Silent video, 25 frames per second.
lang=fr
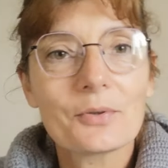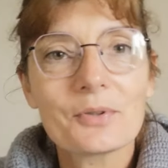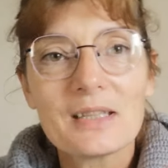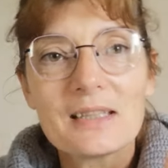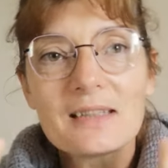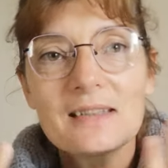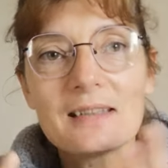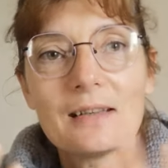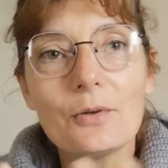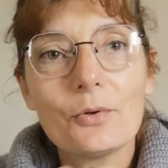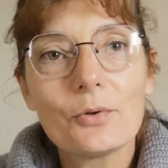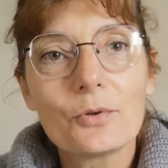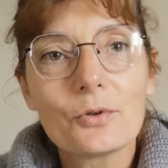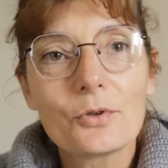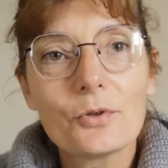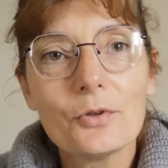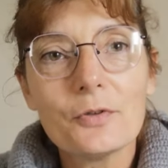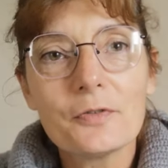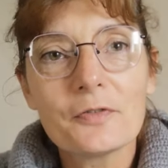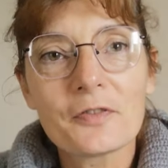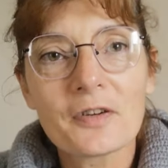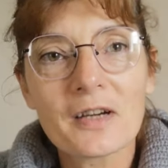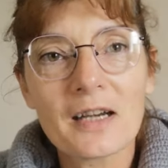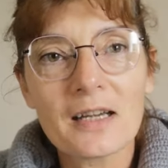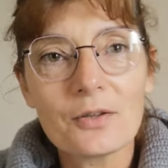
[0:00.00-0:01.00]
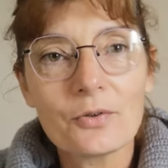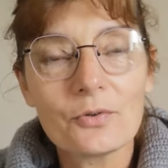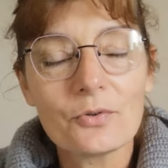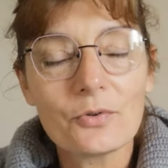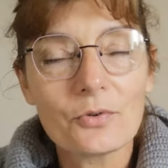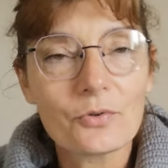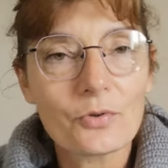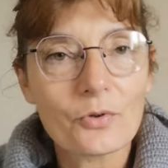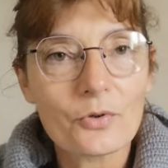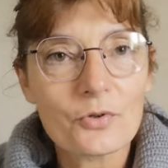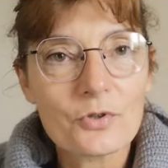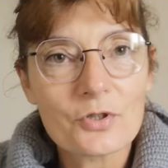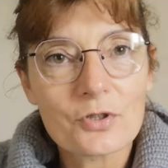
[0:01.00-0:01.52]
qu'on était le coffret de
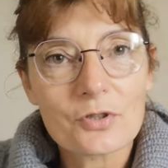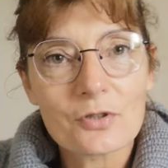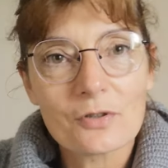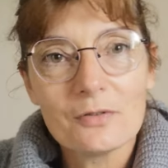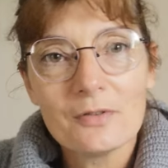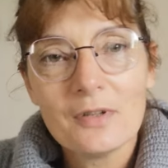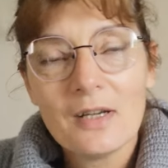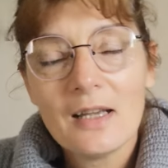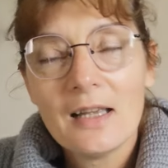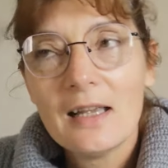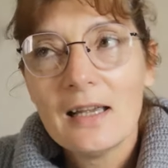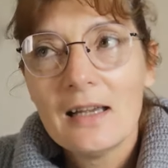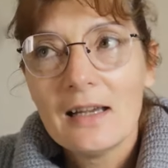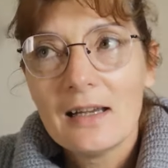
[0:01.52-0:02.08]
notre chant.